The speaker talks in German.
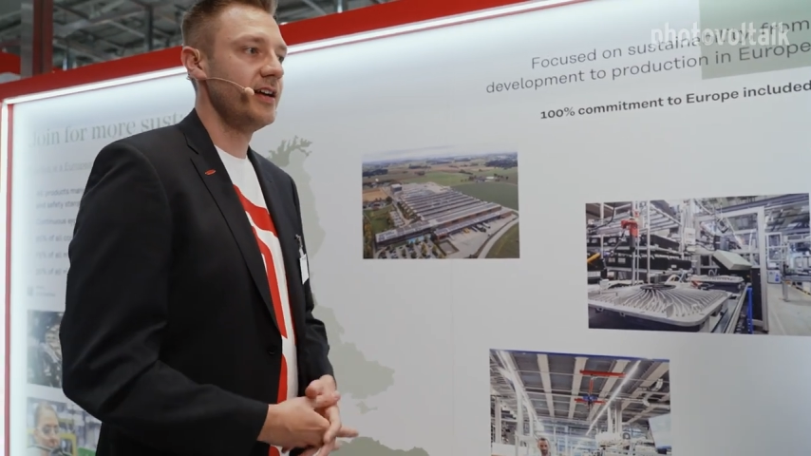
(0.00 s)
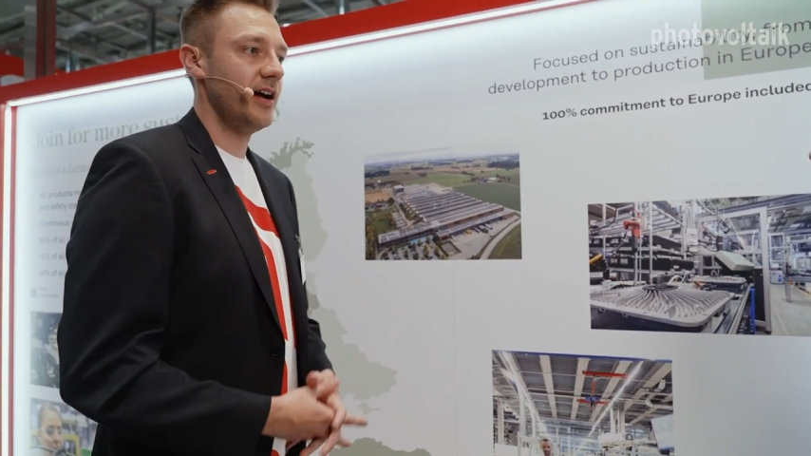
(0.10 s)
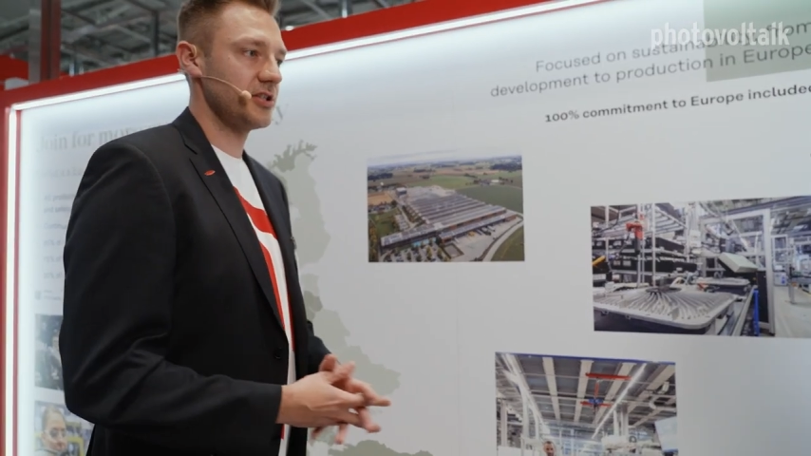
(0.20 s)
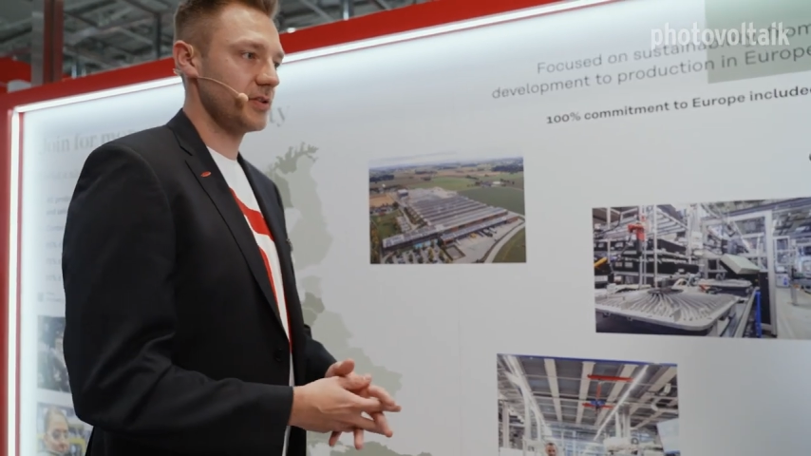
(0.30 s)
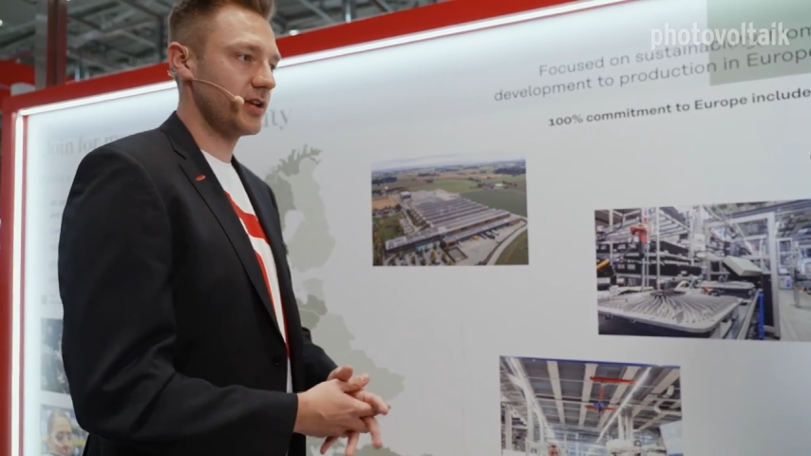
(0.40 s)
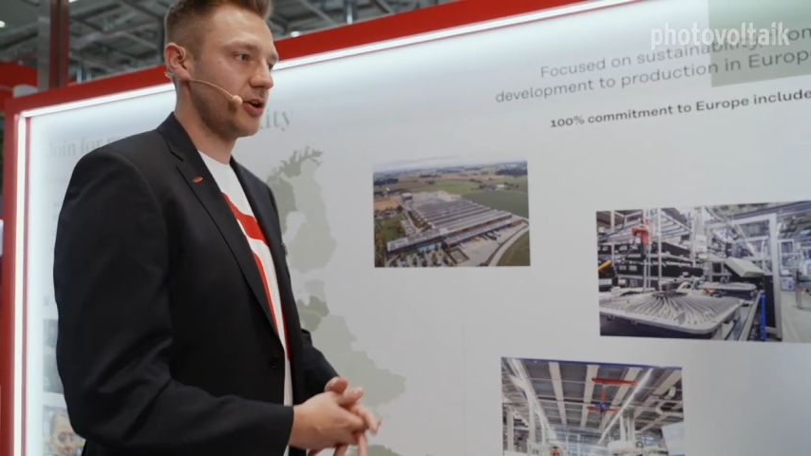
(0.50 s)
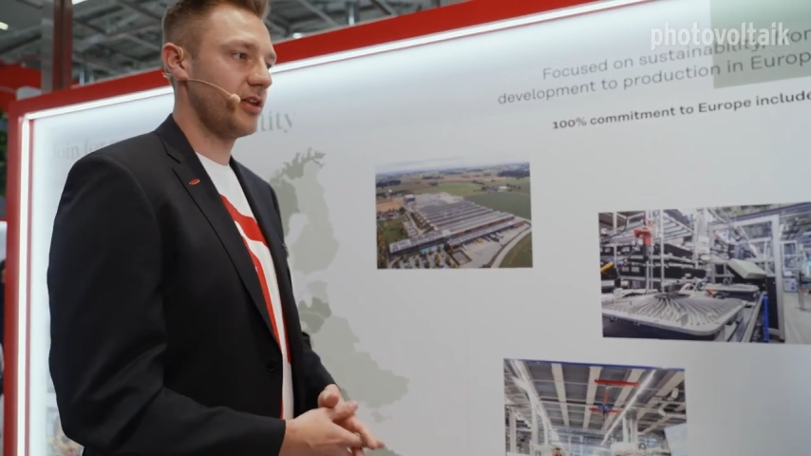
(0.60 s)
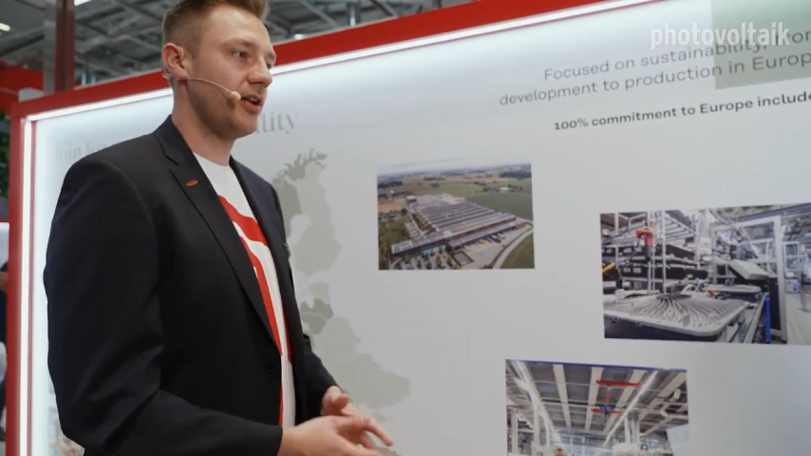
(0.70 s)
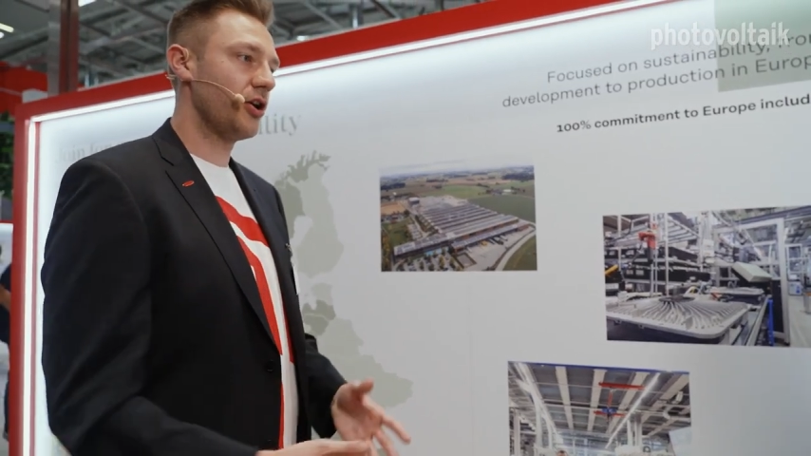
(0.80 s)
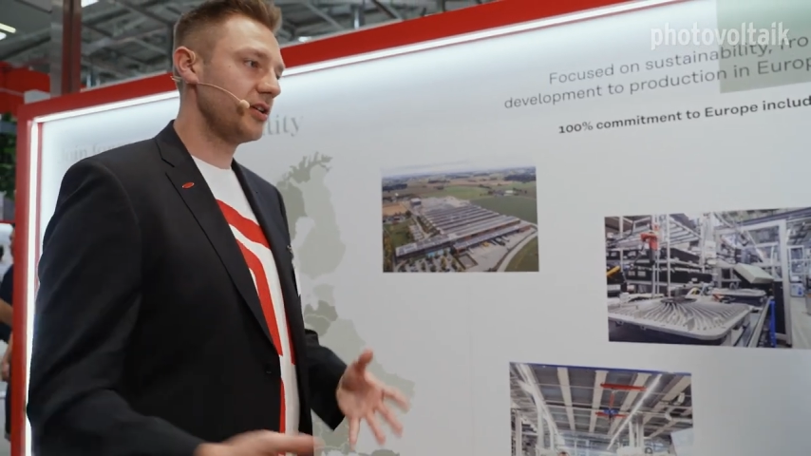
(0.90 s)
Also wir
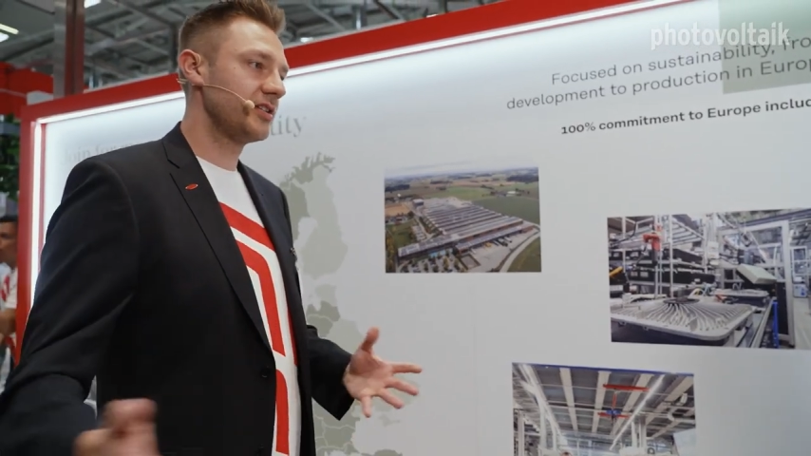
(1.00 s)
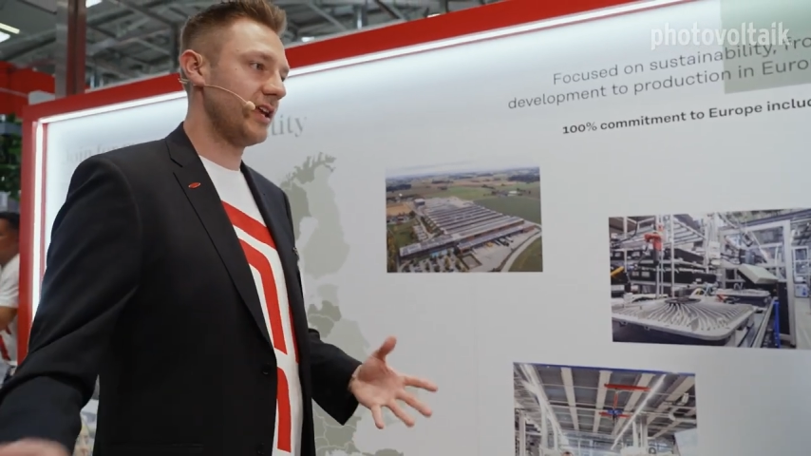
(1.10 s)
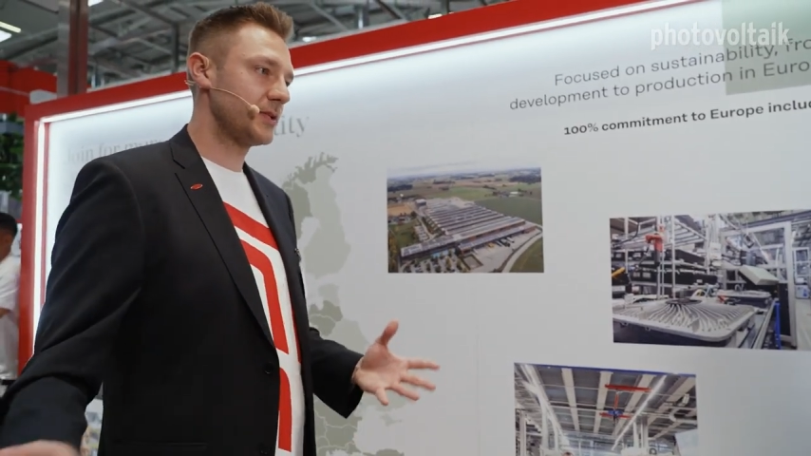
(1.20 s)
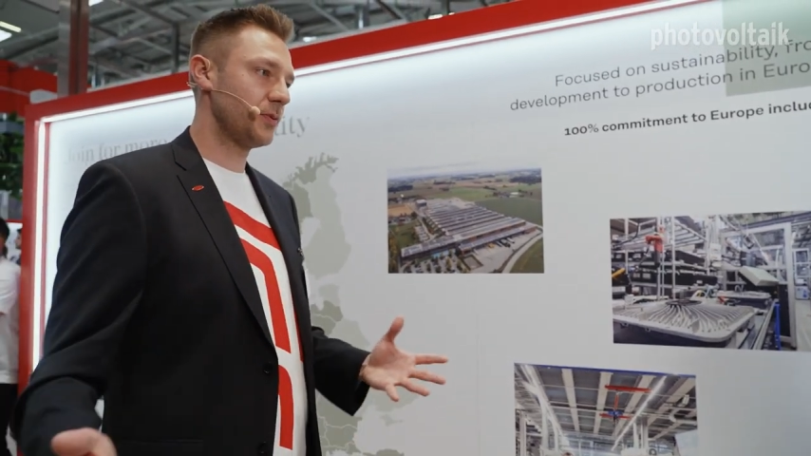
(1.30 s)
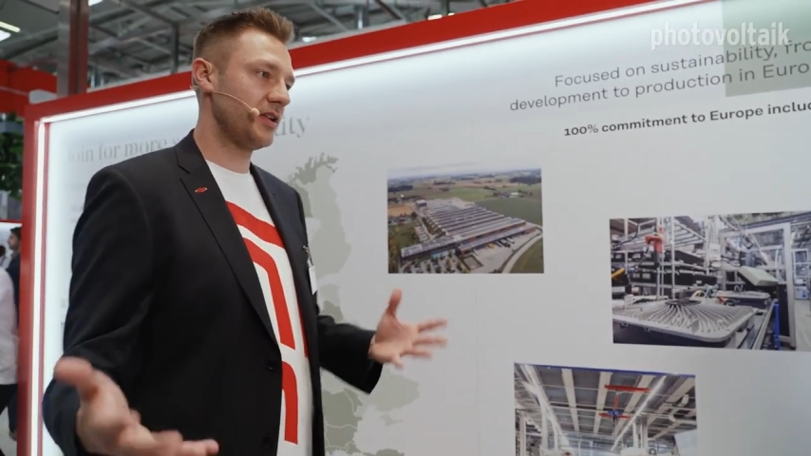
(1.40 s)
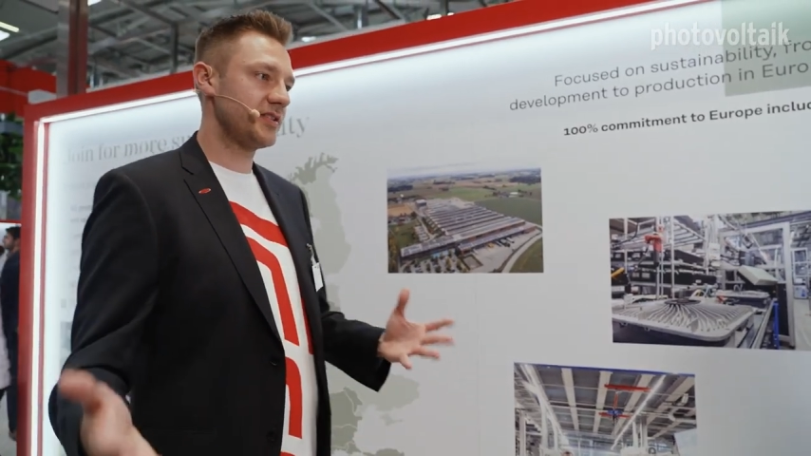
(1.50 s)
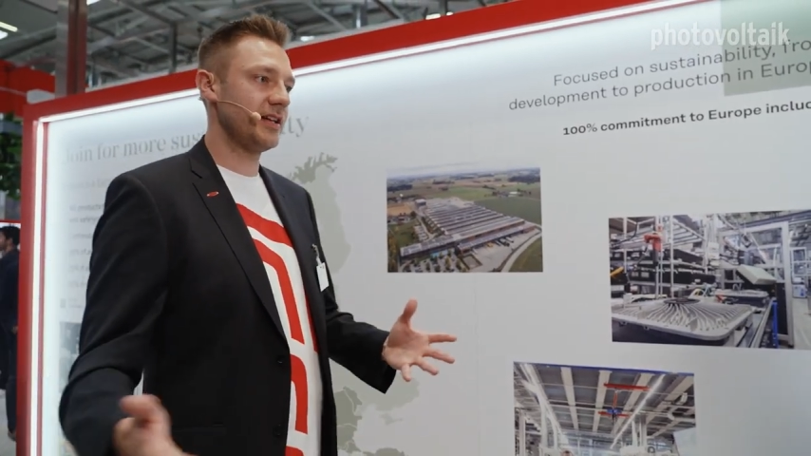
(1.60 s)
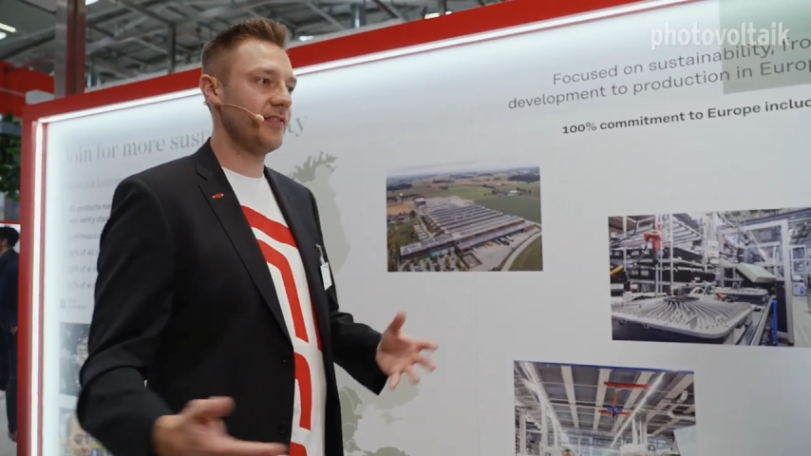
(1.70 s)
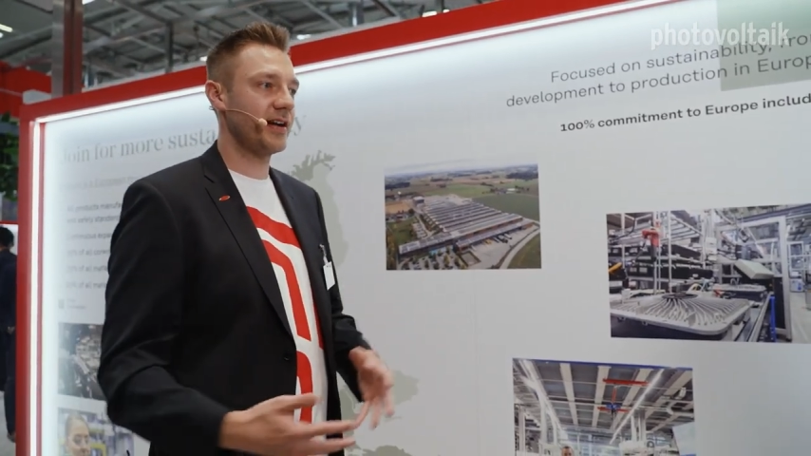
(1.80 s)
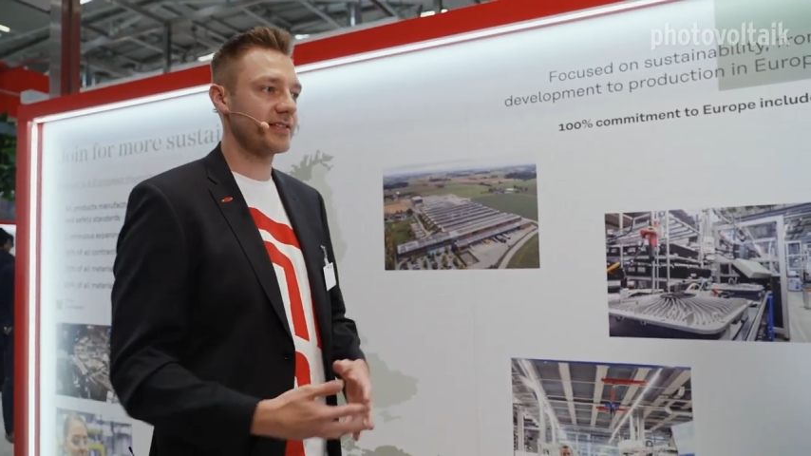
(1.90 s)
können auch nicht
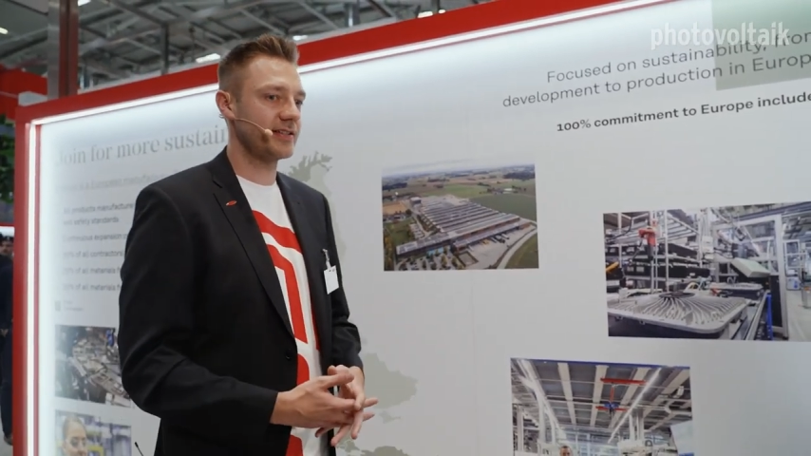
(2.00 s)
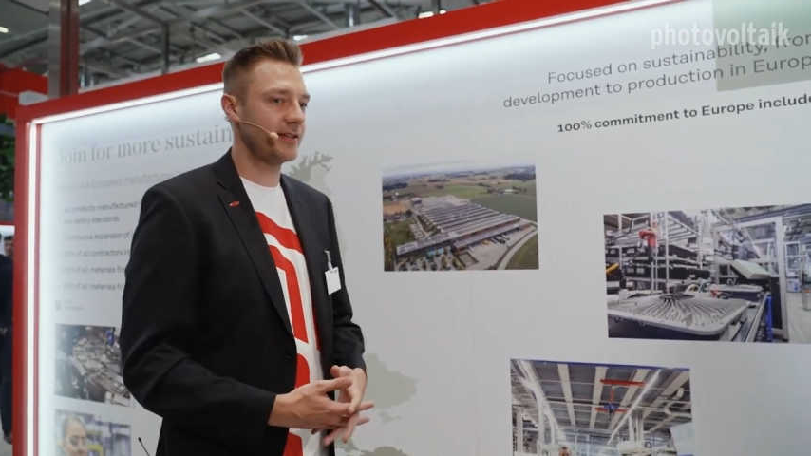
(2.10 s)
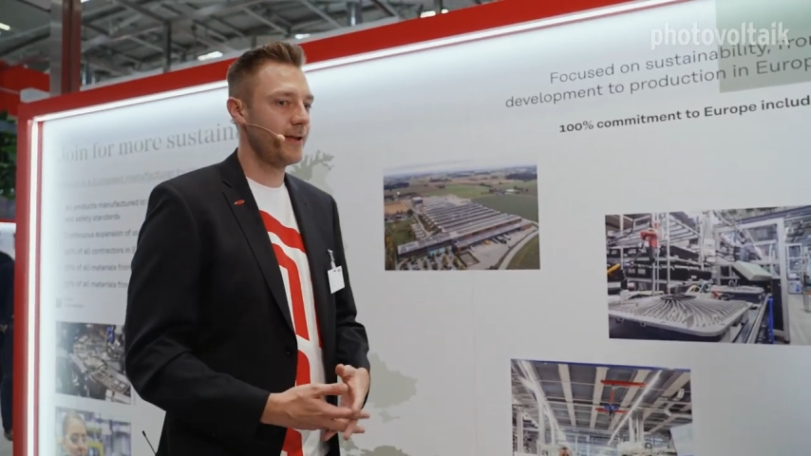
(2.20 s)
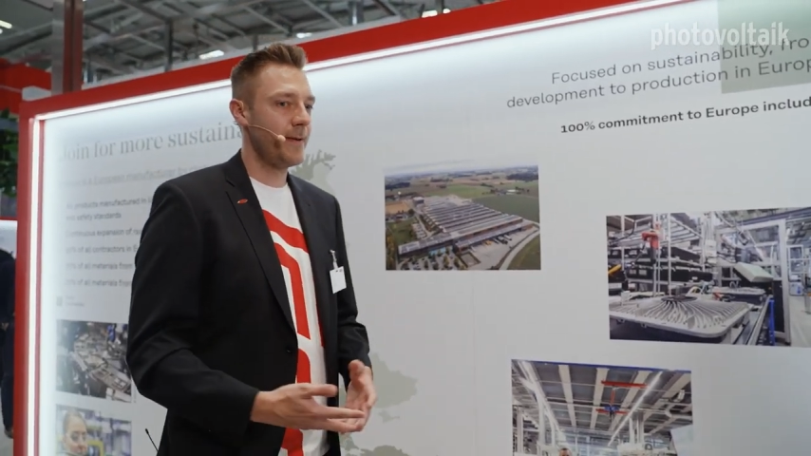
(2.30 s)
exponentiell wachsen.